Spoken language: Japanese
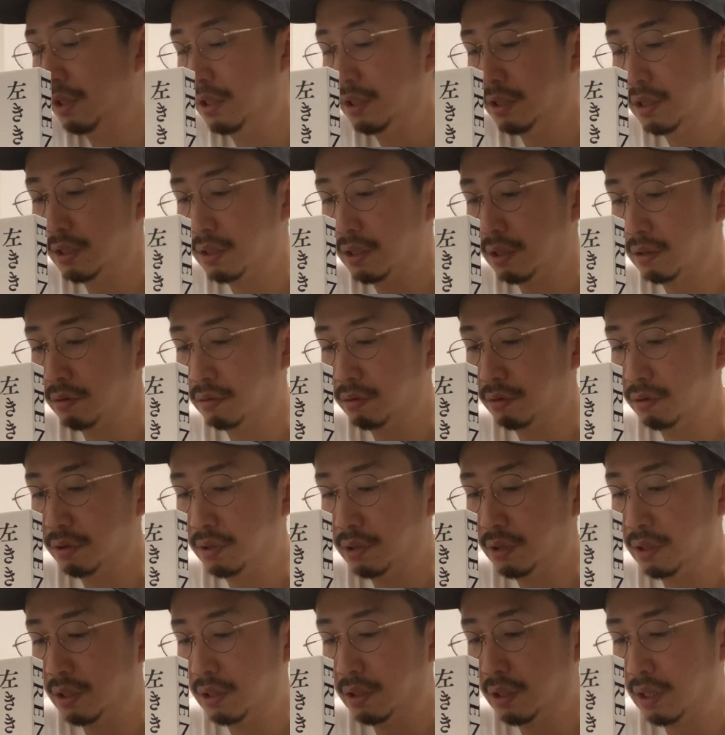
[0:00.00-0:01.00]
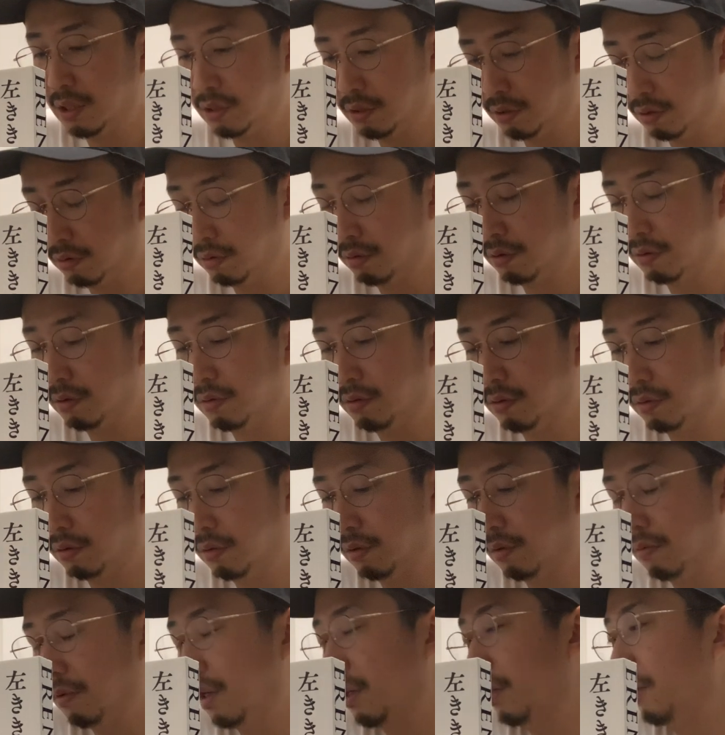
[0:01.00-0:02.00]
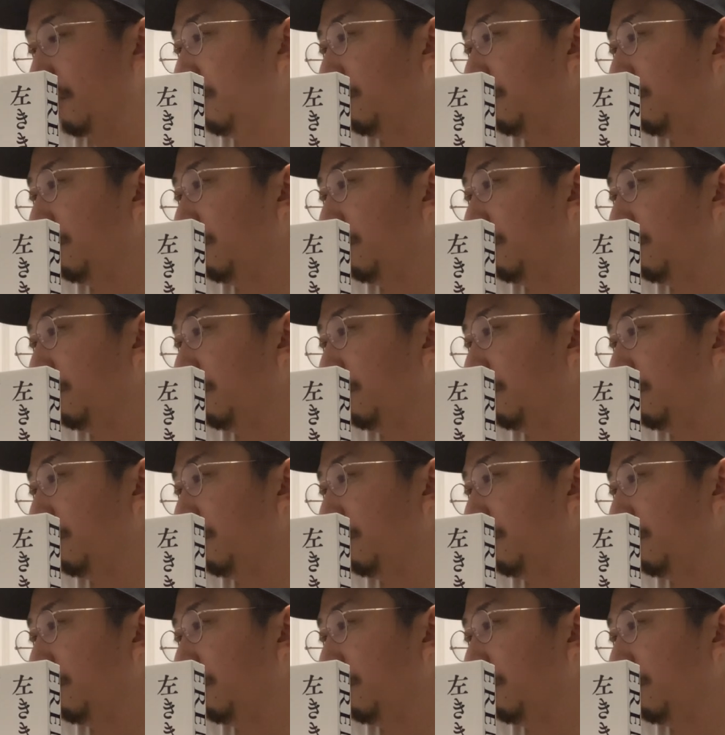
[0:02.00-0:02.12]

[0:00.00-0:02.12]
引施策として出すということは、